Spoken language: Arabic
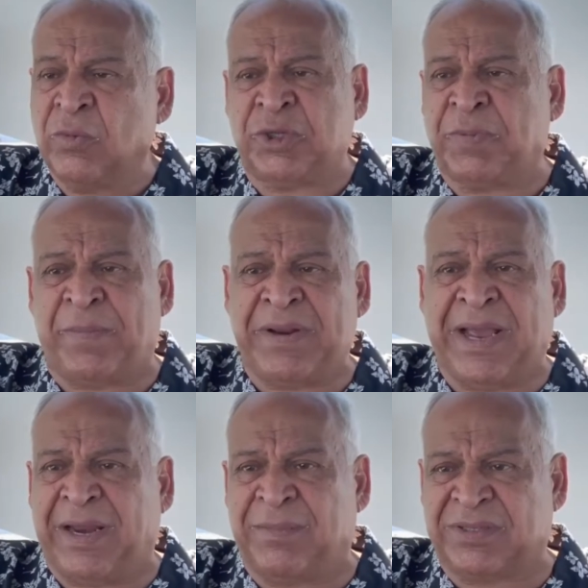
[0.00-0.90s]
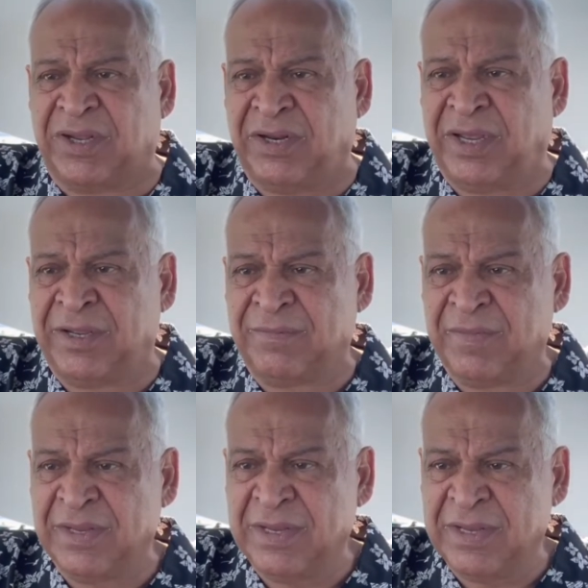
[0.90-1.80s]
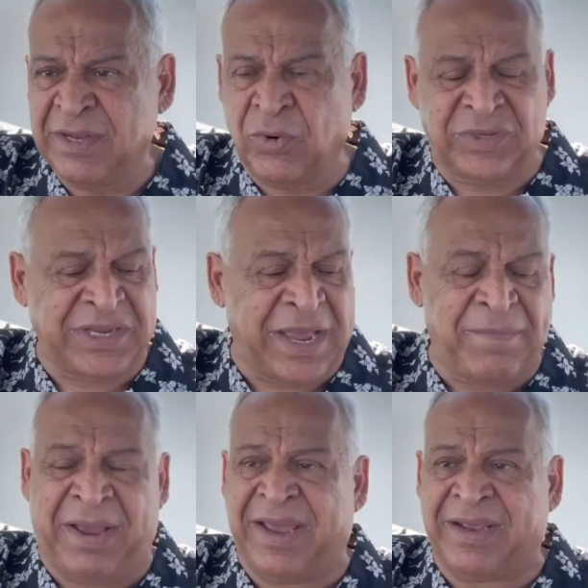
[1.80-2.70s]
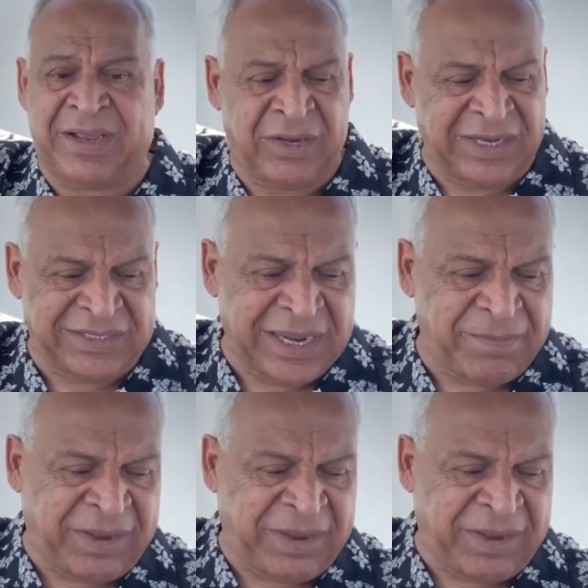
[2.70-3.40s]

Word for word: مش مبنيه على مصالح لا مش هو دي اهم حاجه هي دي اهم